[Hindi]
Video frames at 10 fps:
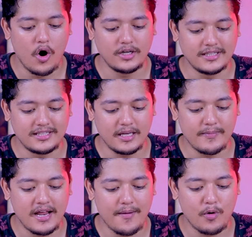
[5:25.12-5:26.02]
और जैसे कि
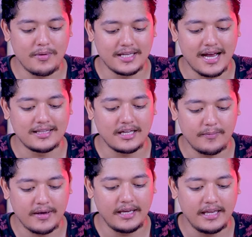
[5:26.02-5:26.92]
मैंने आपको बताया था
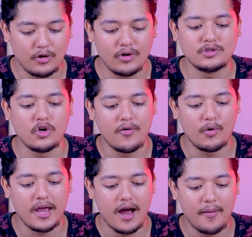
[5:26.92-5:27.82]
कि भाई इन्होंने जो है
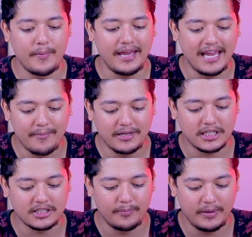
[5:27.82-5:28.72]
वो यहाँ पे ए एम
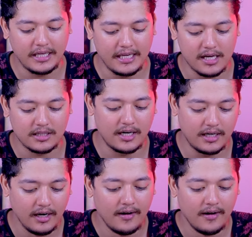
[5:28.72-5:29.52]
एक्शन भी किया था